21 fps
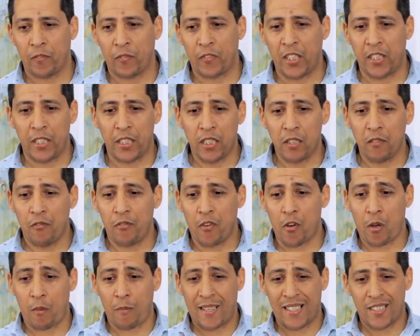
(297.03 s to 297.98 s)
tener
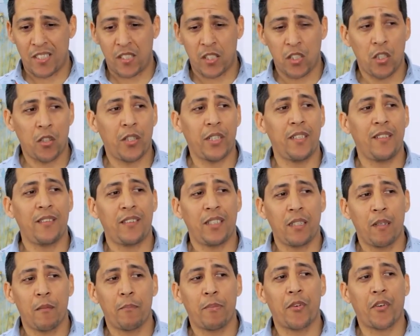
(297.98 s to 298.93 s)
información en
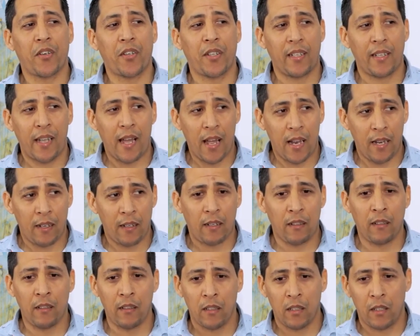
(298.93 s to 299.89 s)
tiempo
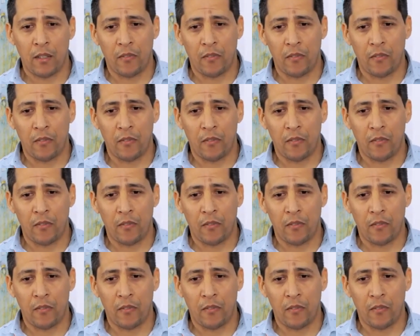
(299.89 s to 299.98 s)
real